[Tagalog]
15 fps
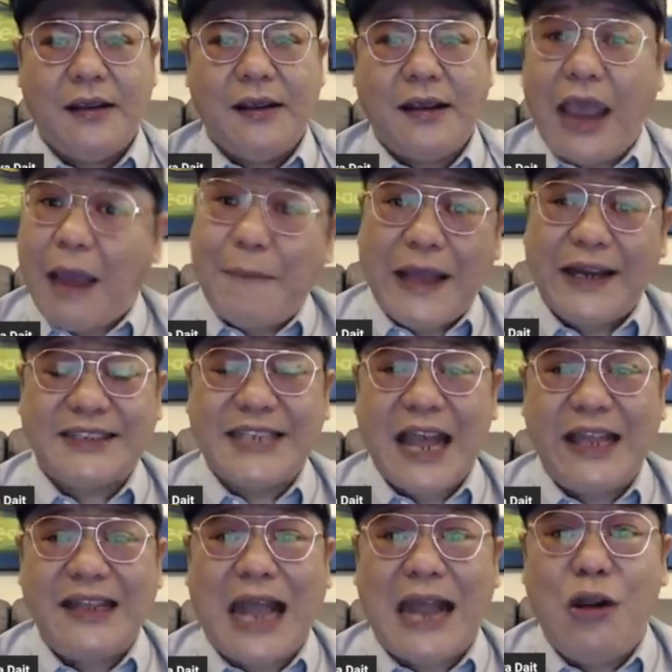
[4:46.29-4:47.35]
Kaya para sa
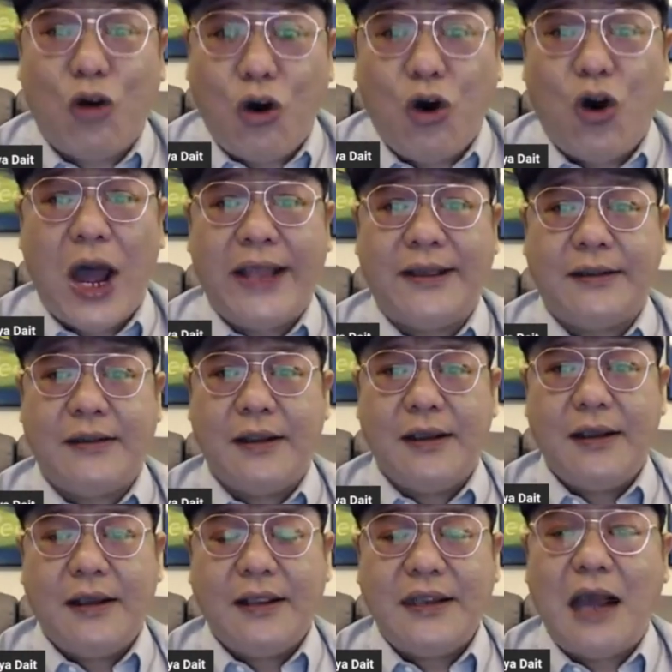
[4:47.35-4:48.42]
akin, kalokohan
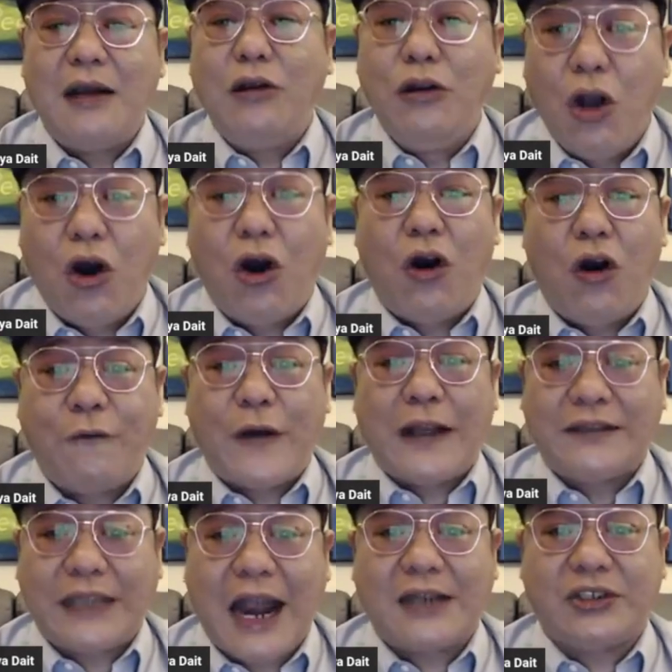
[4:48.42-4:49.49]
yung law of
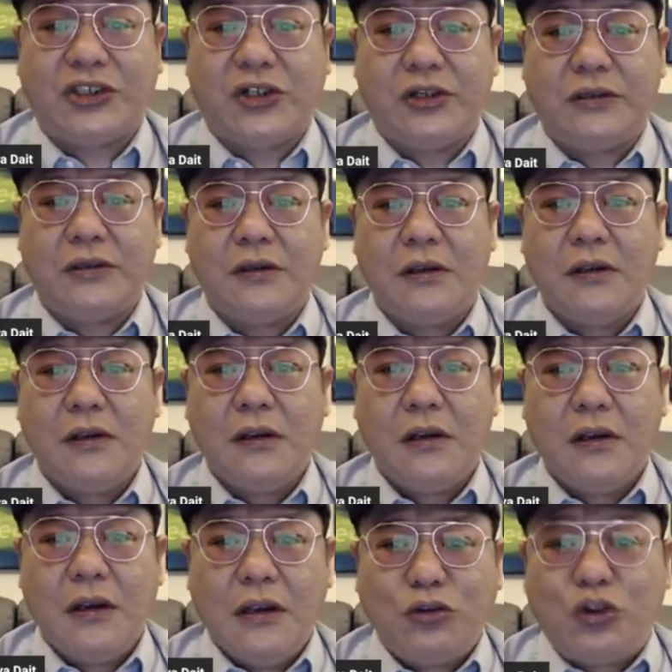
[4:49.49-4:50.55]
attraction.
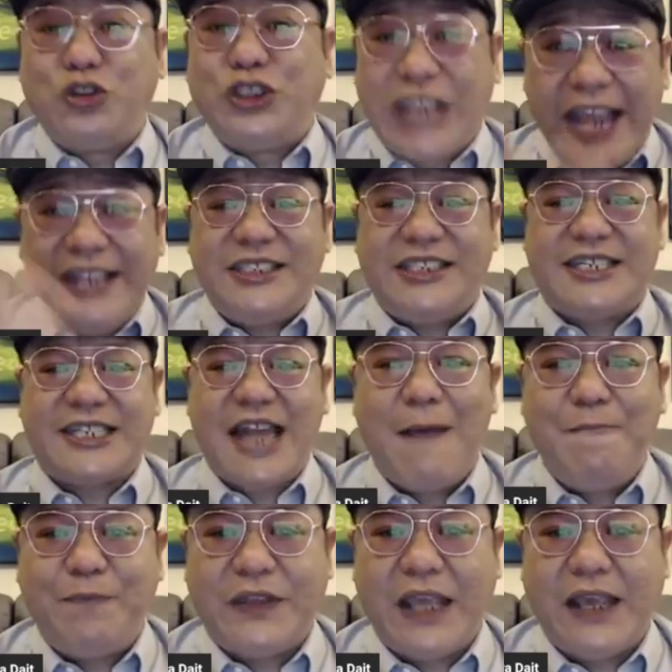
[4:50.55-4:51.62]
To change
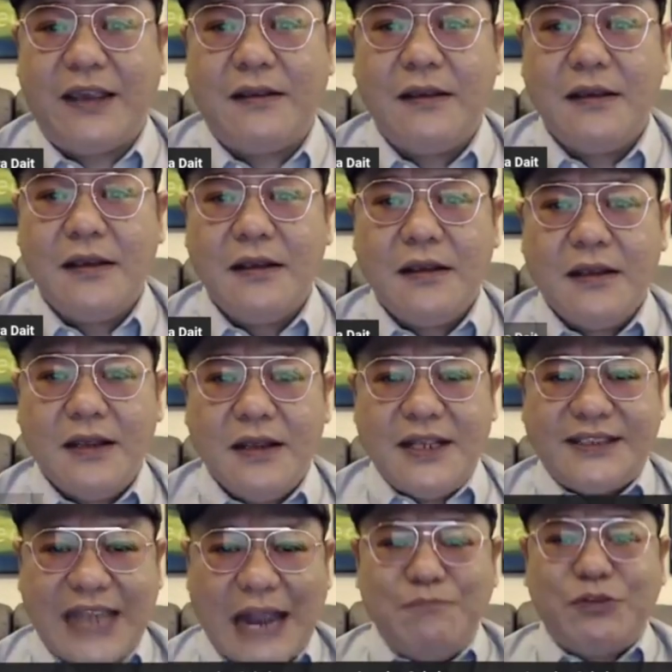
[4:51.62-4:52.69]
something,
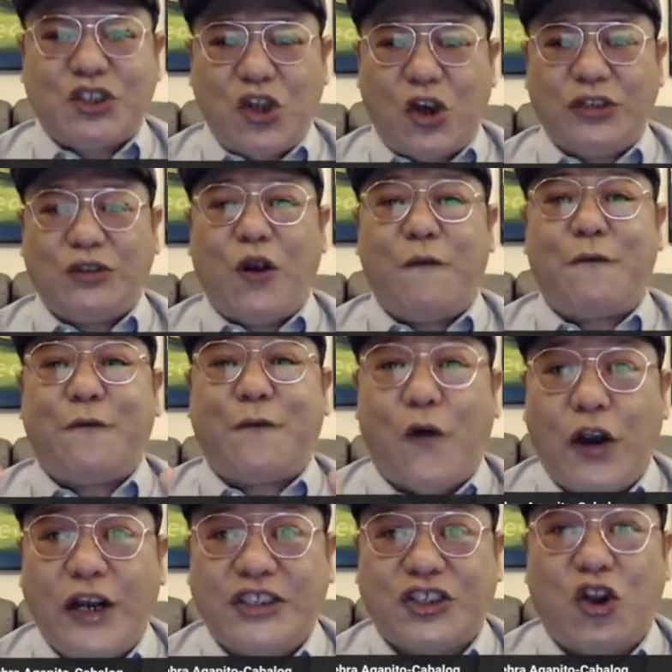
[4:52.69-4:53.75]
some sort of
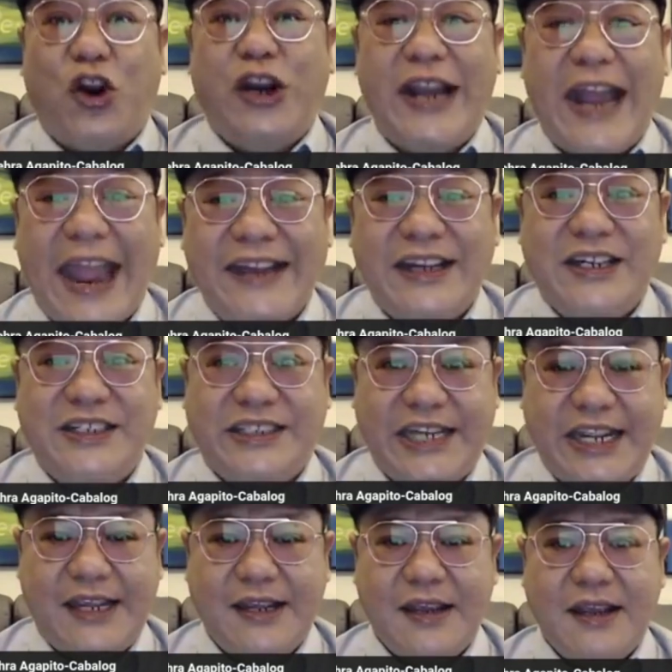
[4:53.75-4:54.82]
force or
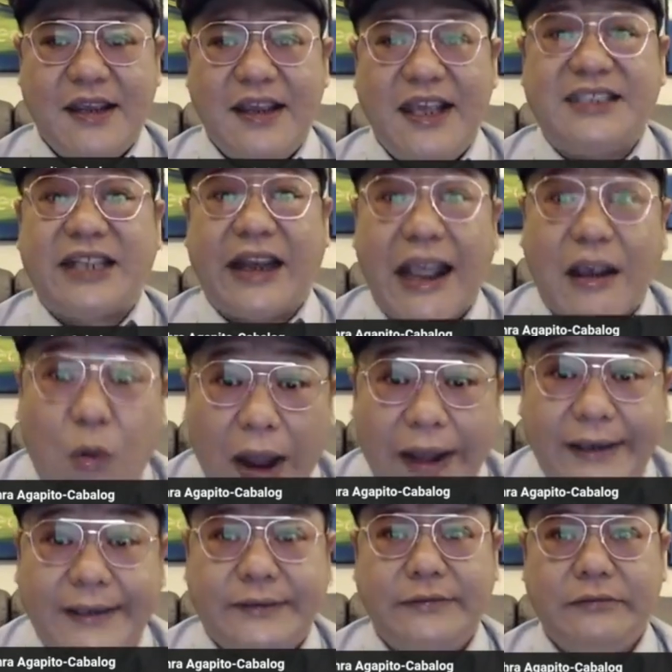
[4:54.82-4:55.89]
energy is
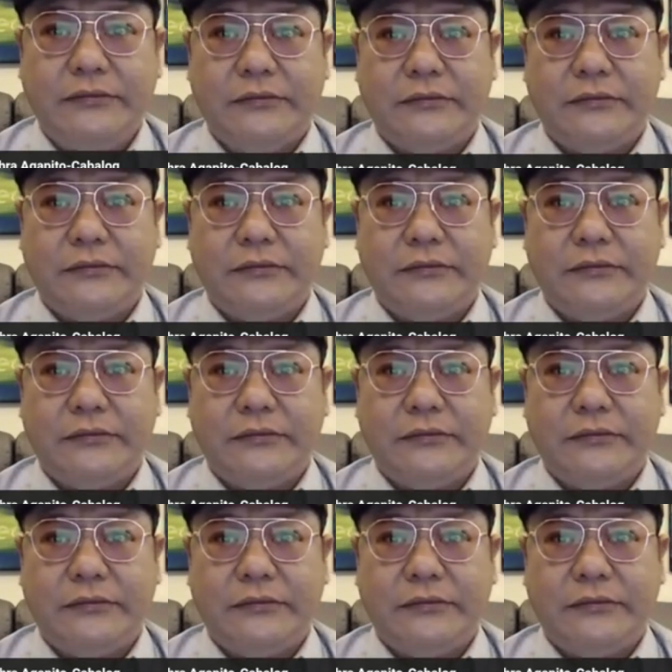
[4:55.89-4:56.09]
required.